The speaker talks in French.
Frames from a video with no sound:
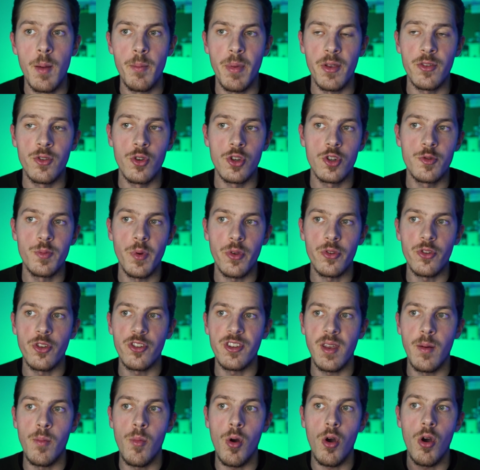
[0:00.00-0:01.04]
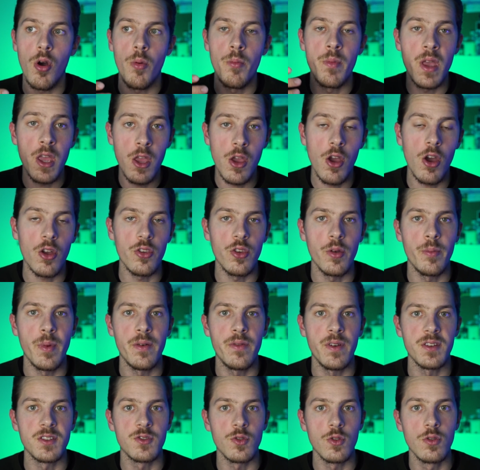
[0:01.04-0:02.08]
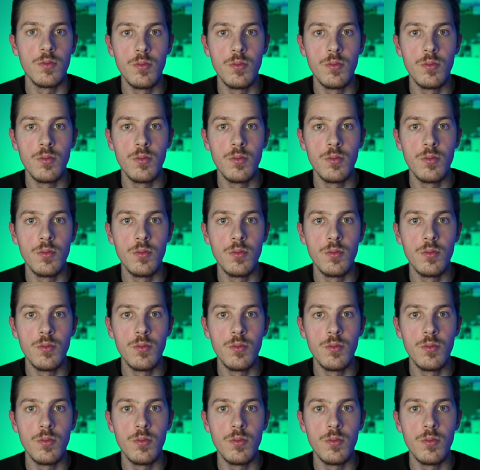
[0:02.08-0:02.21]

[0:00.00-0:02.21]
Parce que je pense que ça me rend meilleur dans ma façon